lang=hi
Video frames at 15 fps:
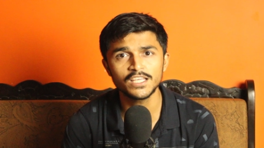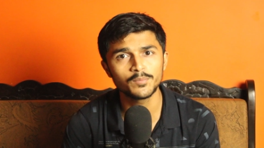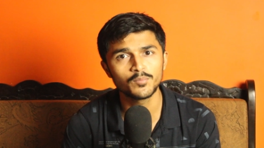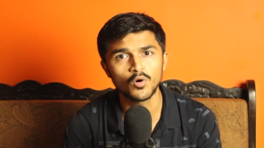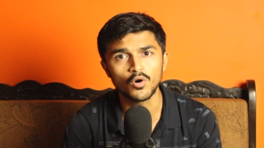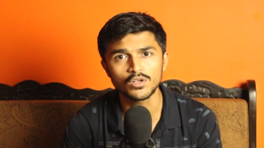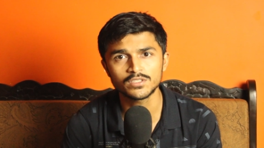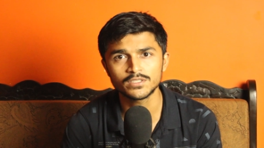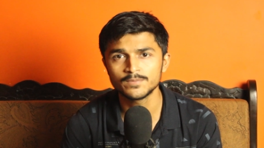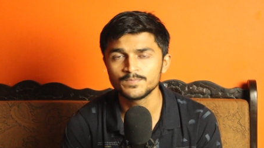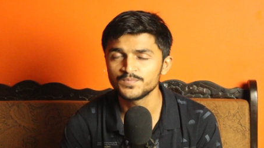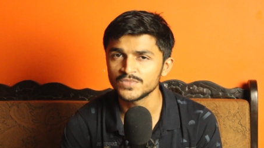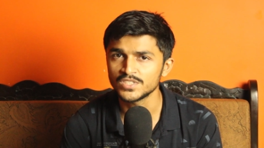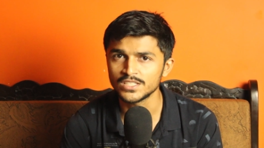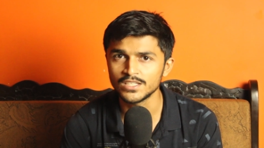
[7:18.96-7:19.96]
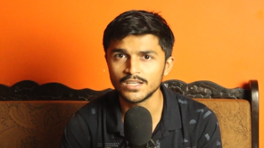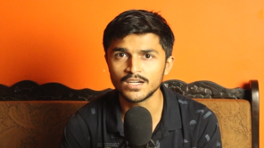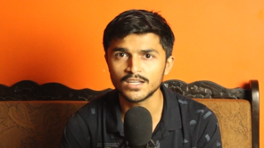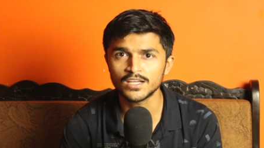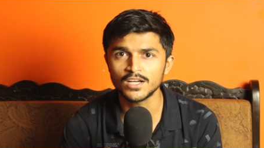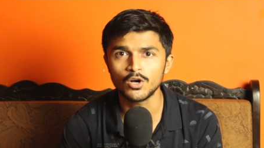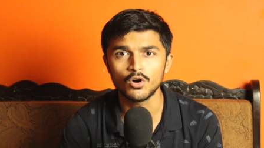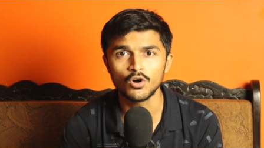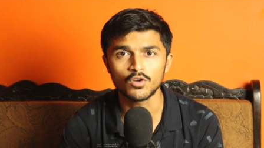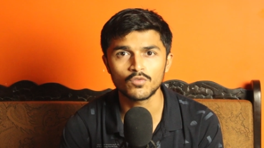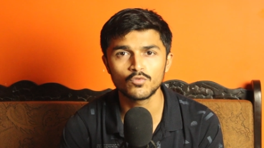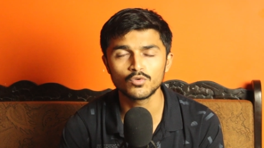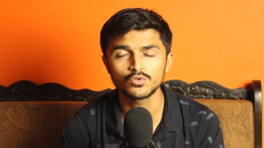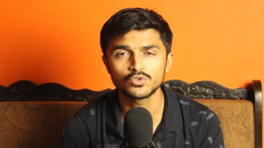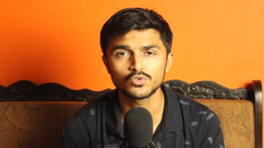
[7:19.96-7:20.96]
कि बॉस ये लड़का और
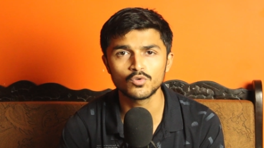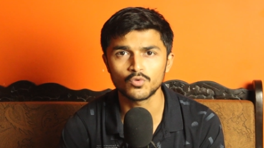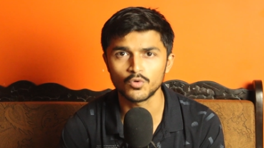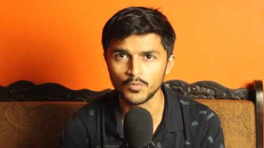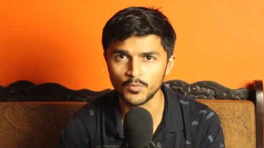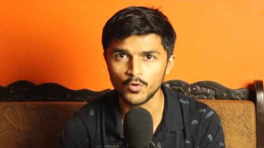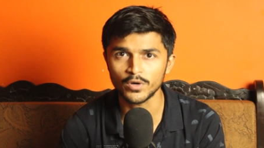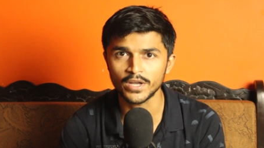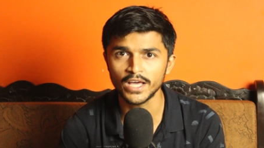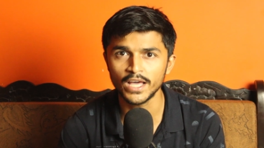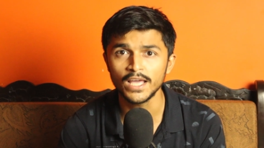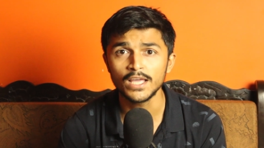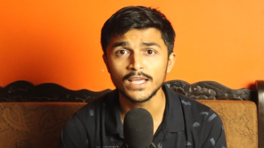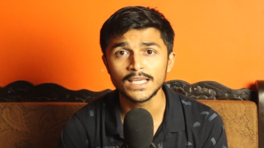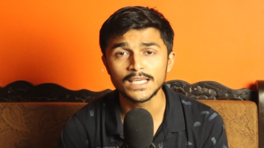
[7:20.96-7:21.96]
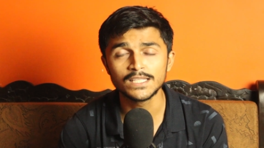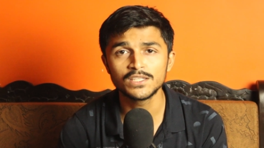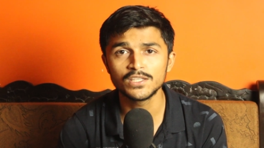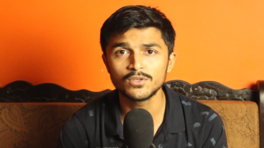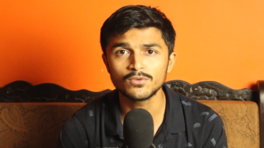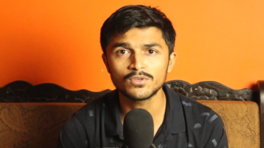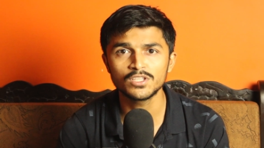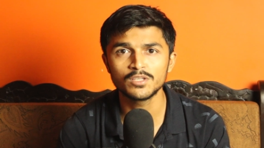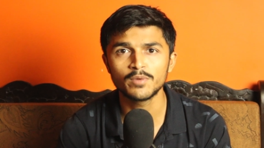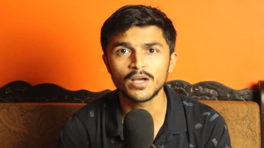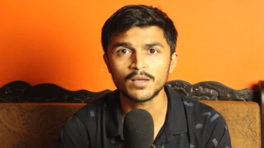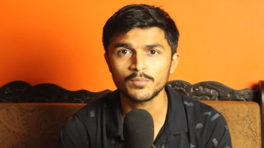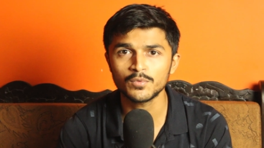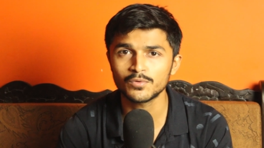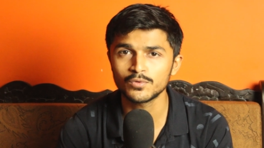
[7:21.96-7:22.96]
वो जो रोबोट है इन तीनों के
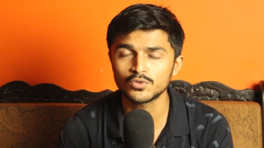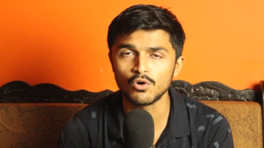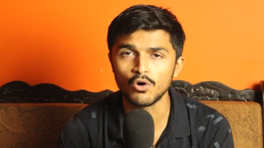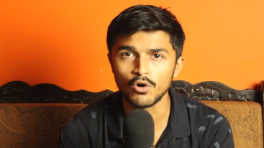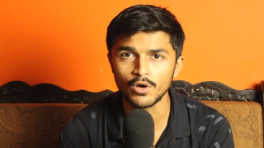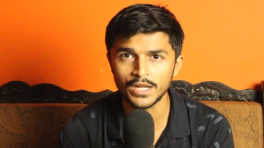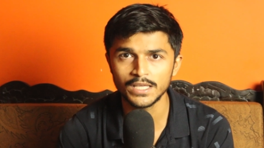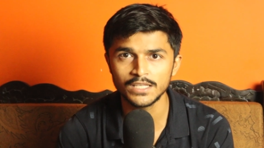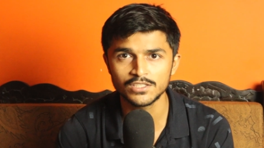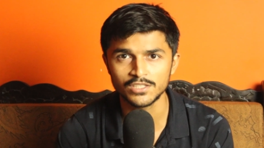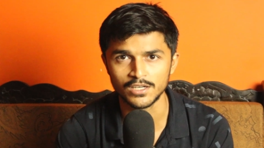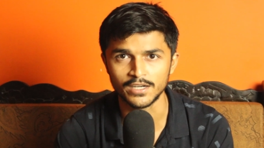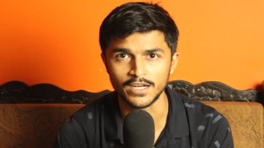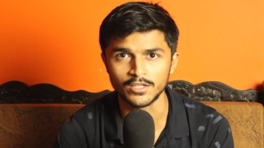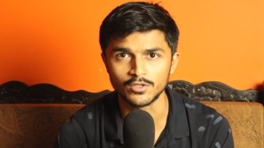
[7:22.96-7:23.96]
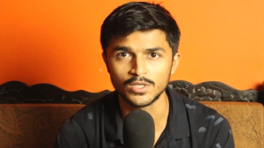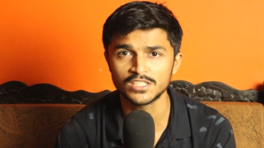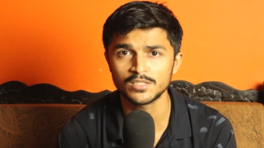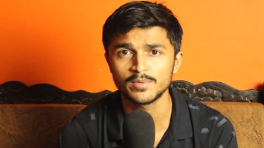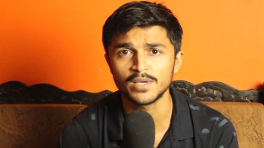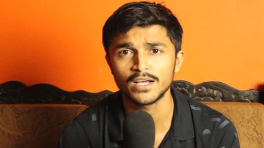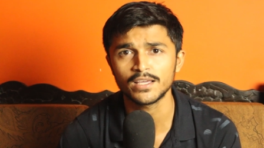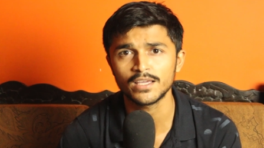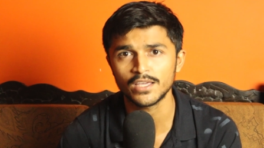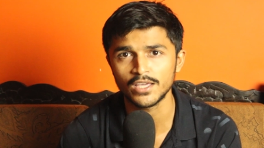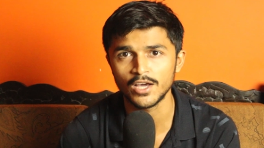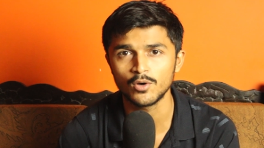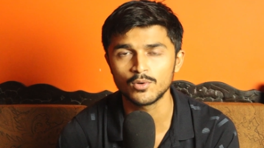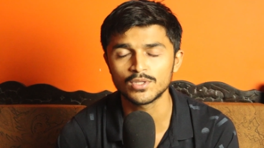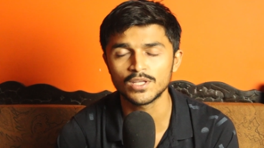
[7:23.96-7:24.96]
दिमाग में कुछ और ही चल रहा है तो ऐसे में आगे
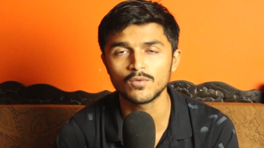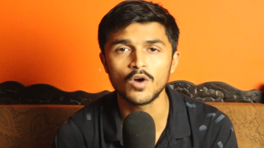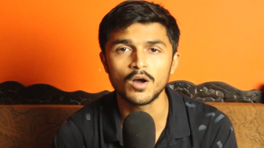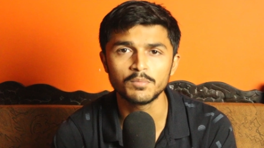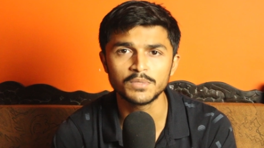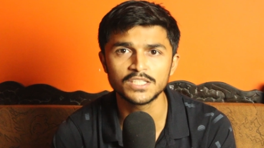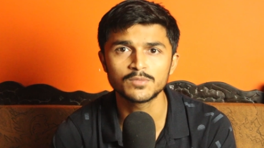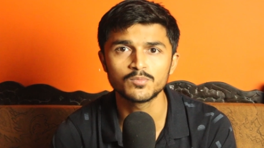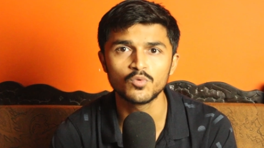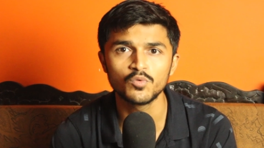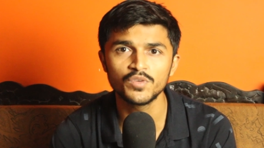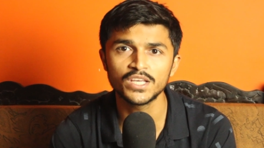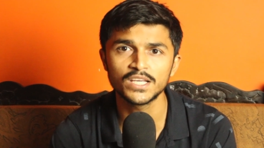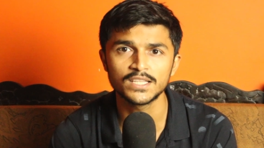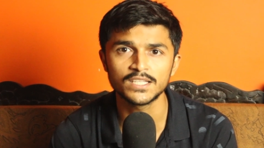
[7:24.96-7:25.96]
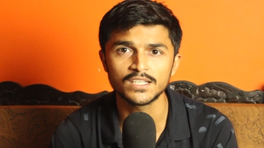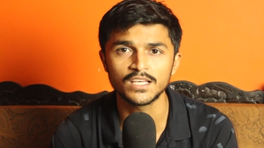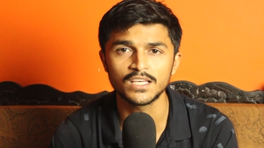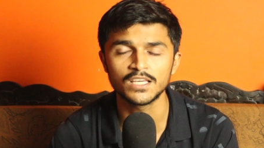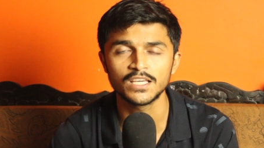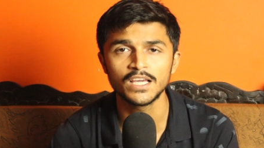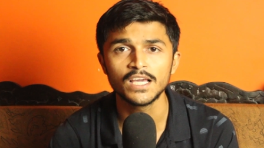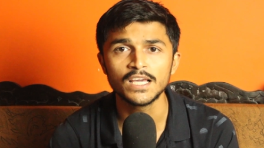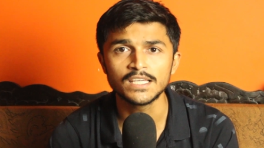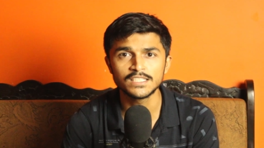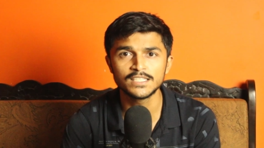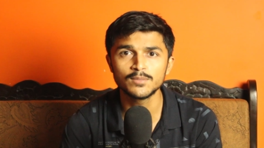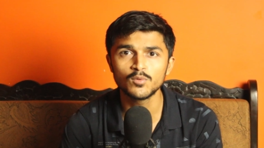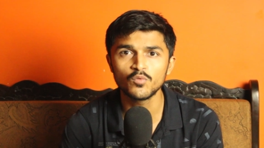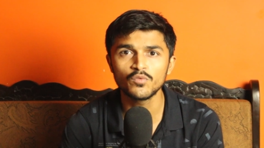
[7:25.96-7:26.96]
क्या होता है वो आप इस मूवी के अंदर देखिए
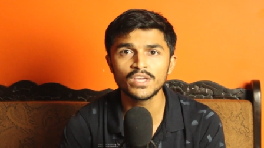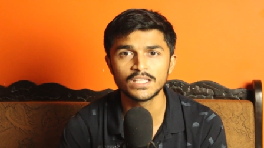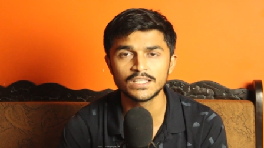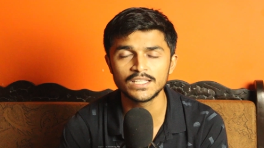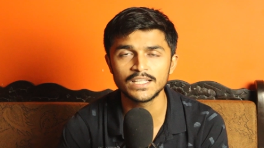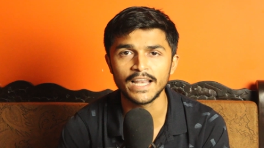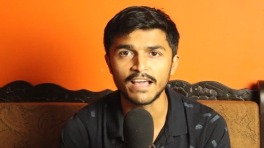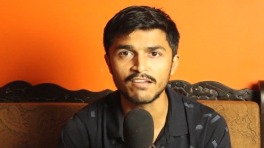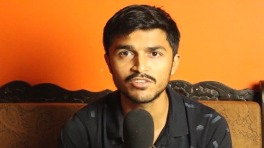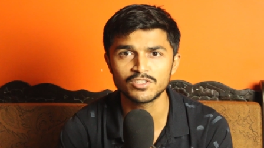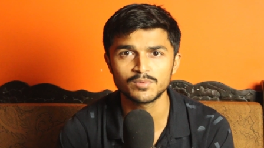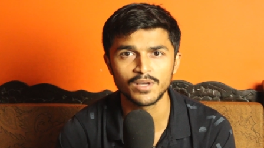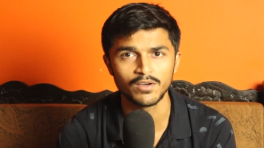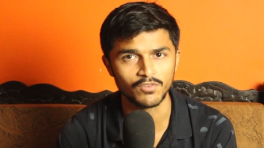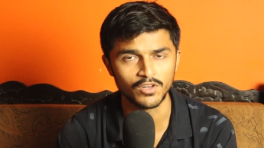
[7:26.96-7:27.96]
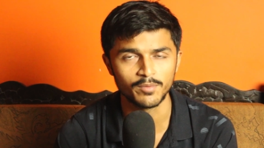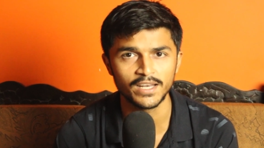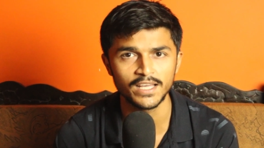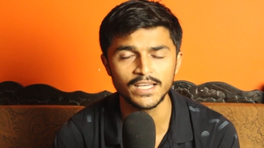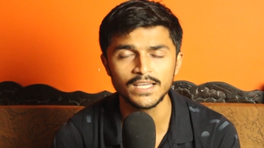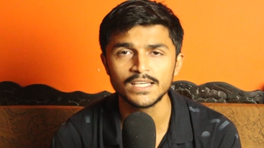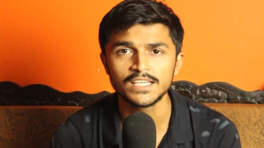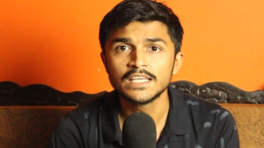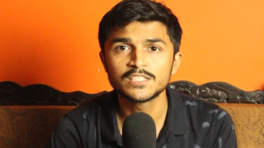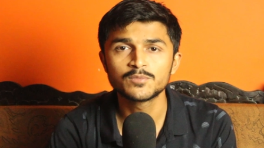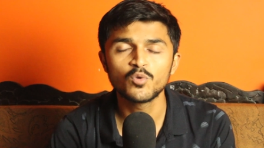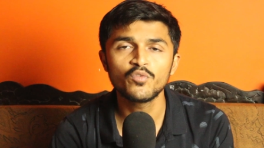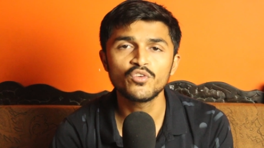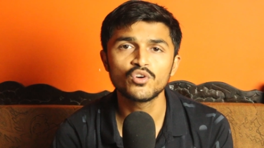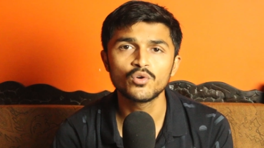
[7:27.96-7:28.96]
ये मूवी हिंदी लैंग्वेज में अवेलेबल है इस
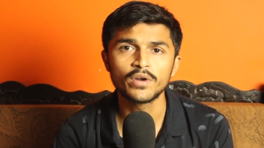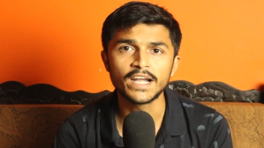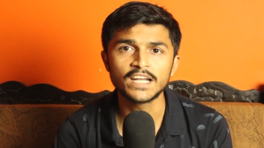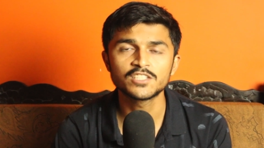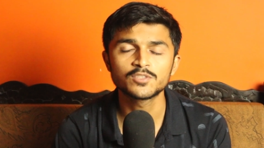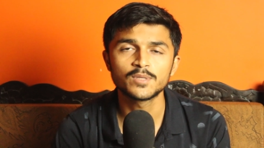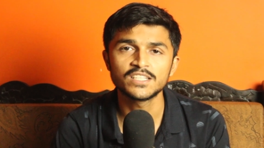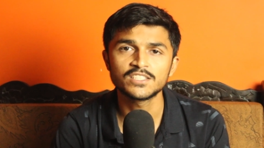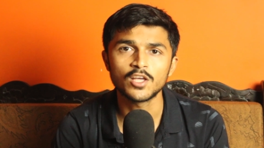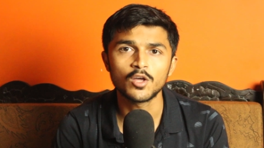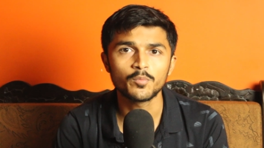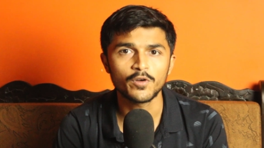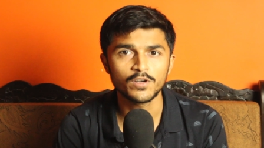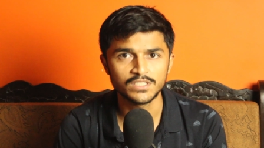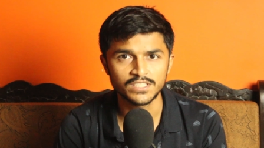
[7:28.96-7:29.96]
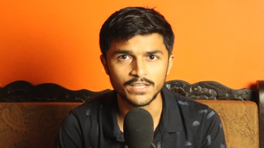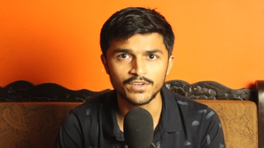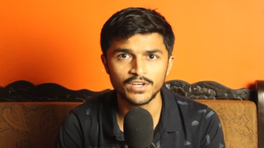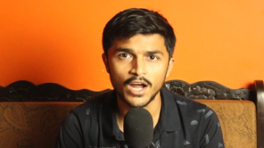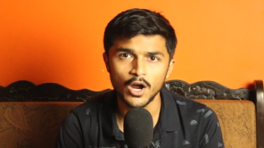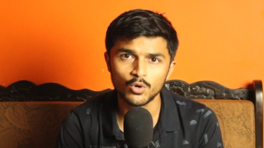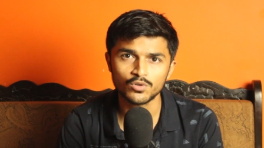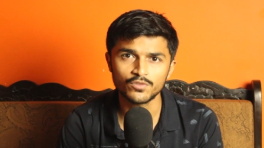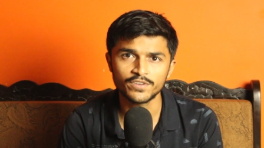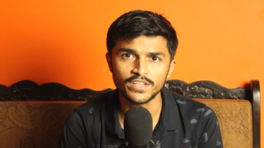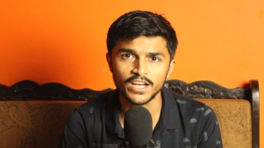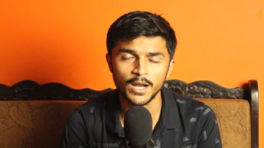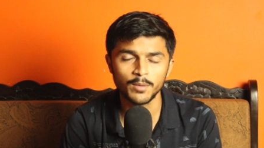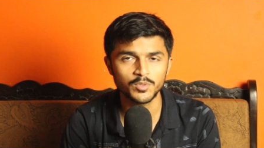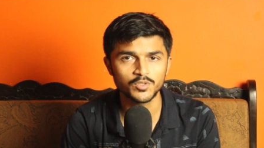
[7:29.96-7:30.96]
मूवी को रेटिंग्स मिले सेवन पॉइंट सेवन आउट ऑफ
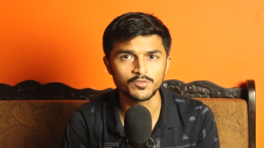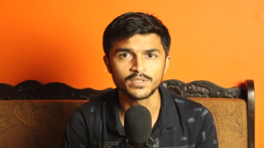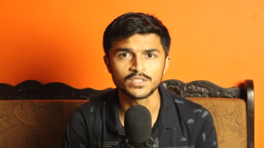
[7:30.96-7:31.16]
टेन एम डी